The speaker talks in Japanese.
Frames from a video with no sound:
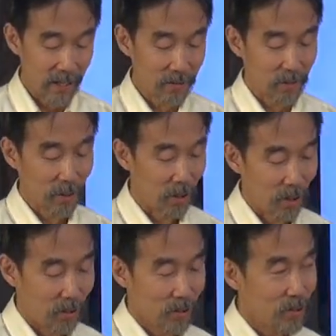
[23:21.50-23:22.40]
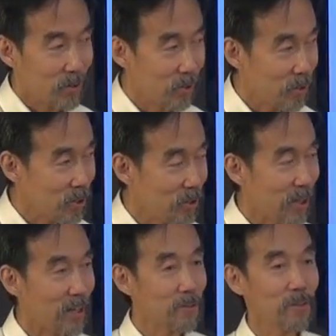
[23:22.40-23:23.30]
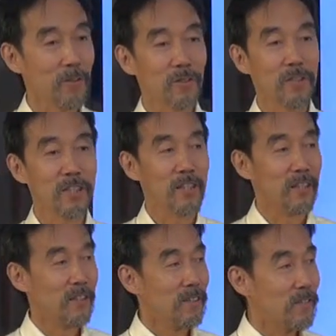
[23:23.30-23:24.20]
愛と許しのあるところに